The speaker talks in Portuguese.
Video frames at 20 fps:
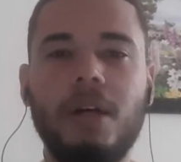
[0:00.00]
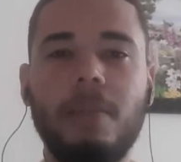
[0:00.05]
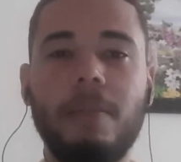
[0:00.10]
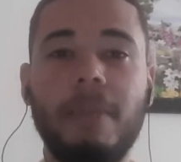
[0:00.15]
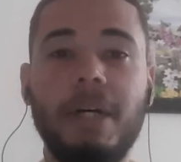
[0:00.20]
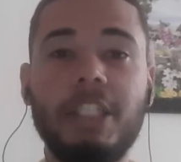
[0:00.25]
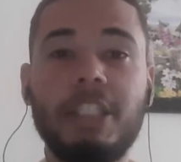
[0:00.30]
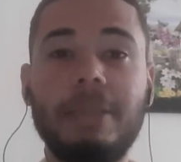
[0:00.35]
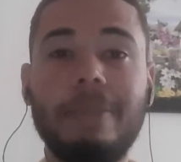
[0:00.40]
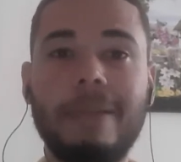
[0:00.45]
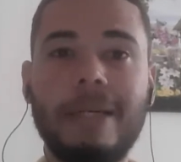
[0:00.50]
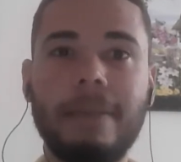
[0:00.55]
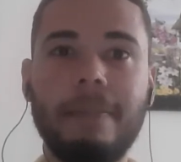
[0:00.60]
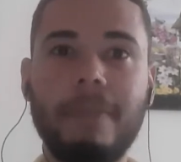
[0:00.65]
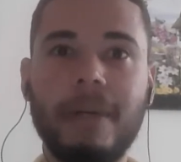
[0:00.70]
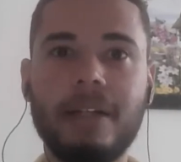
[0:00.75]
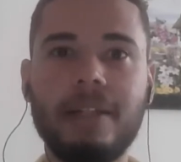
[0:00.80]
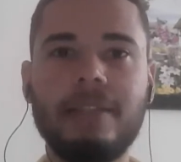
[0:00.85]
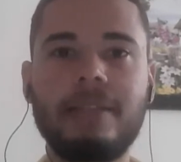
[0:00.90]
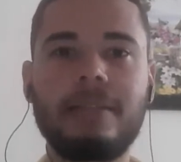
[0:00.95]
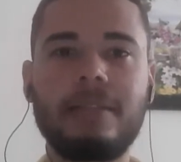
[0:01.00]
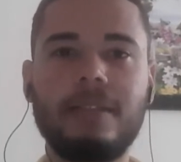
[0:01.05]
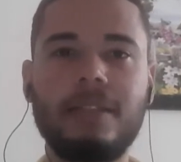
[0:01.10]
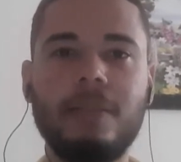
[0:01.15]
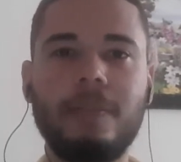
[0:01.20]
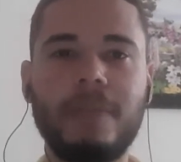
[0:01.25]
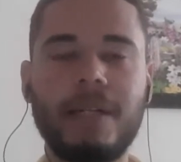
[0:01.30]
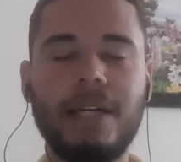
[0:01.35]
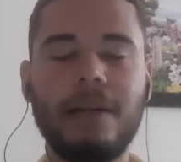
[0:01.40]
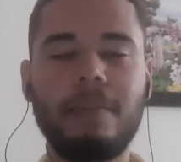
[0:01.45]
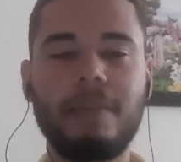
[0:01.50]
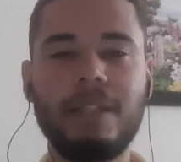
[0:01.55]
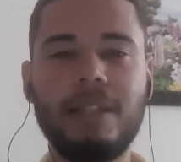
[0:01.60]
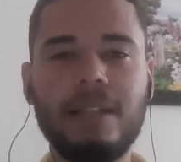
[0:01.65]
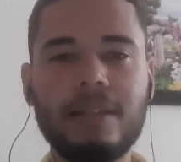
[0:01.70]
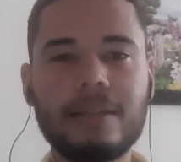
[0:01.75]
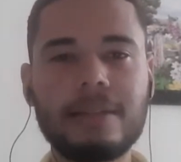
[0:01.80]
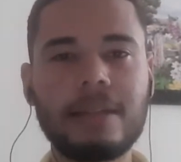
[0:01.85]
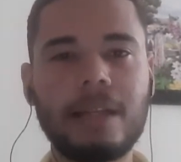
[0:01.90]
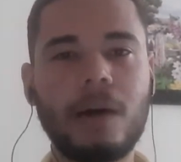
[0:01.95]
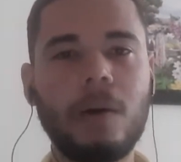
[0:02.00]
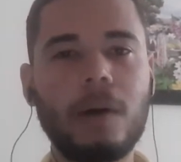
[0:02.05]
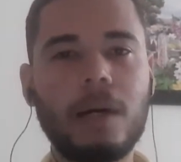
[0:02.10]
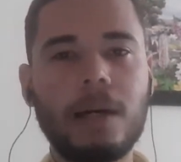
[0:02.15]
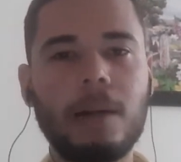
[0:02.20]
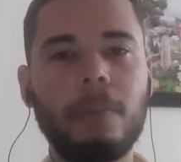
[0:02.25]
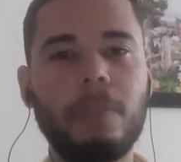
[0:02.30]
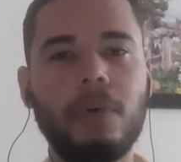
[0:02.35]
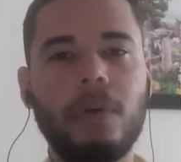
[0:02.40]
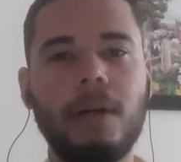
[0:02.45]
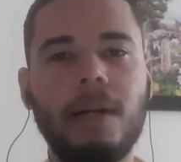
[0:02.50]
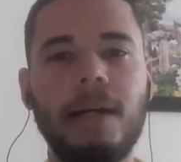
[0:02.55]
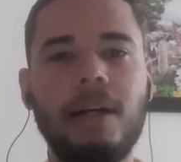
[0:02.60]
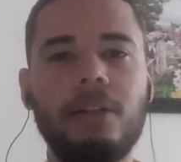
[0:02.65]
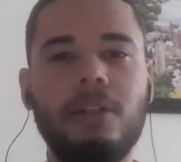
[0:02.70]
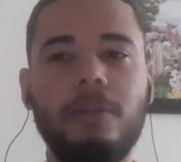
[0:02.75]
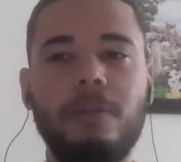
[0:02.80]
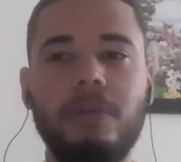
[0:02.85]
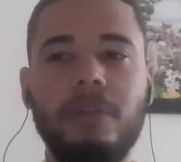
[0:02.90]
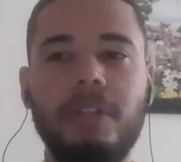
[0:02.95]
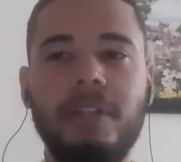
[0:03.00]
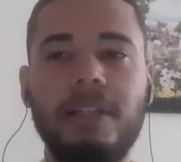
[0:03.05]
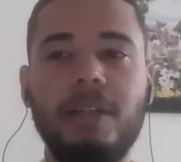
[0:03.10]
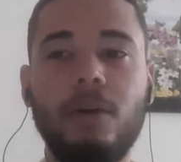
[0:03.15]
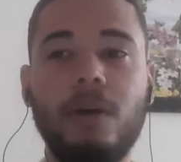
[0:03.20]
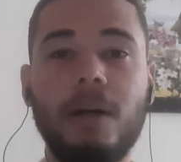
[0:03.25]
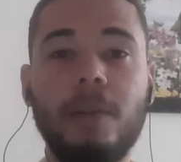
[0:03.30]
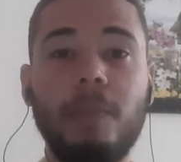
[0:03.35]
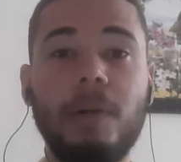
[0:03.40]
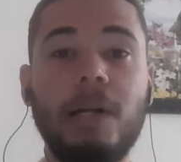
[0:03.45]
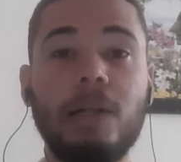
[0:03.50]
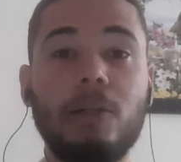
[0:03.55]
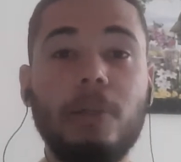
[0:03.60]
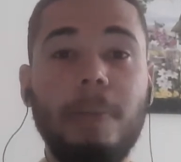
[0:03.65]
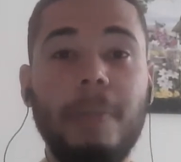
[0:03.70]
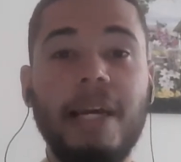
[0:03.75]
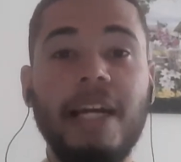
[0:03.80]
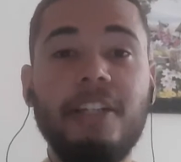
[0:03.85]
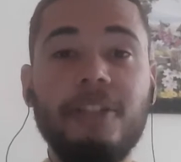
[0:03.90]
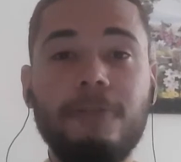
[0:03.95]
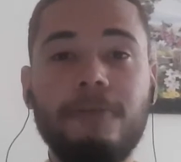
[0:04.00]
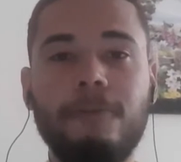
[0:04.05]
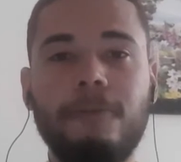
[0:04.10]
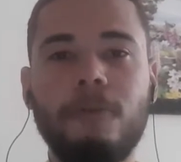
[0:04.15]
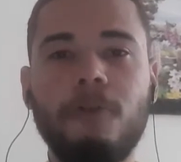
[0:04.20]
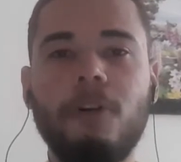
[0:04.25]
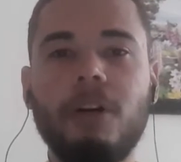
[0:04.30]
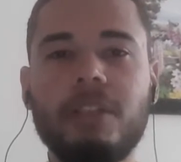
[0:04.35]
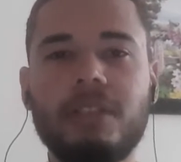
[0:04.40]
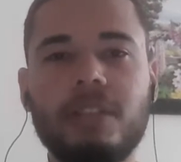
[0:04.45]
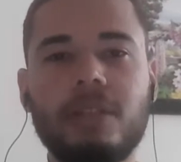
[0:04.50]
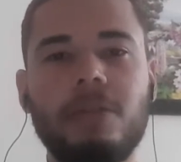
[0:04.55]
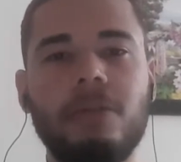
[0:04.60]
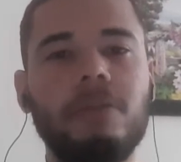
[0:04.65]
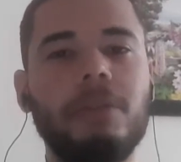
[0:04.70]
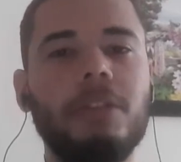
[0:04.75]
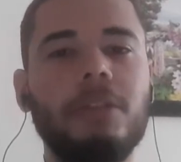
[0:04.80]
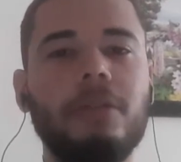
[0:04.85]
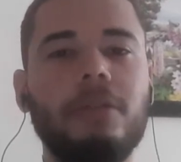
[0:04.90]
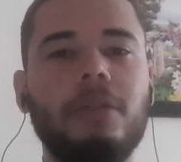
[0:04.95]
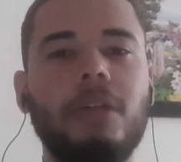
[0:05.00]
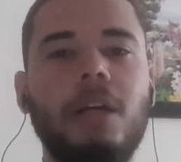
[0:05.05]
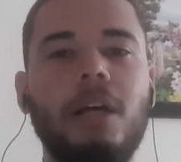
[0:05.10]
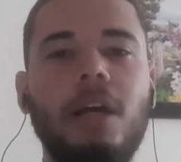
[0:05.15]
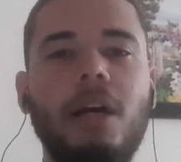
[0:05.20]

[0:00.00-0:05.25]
mas para aparecer, para brilhantar o campeonato, porque o campeonato perde força com isso.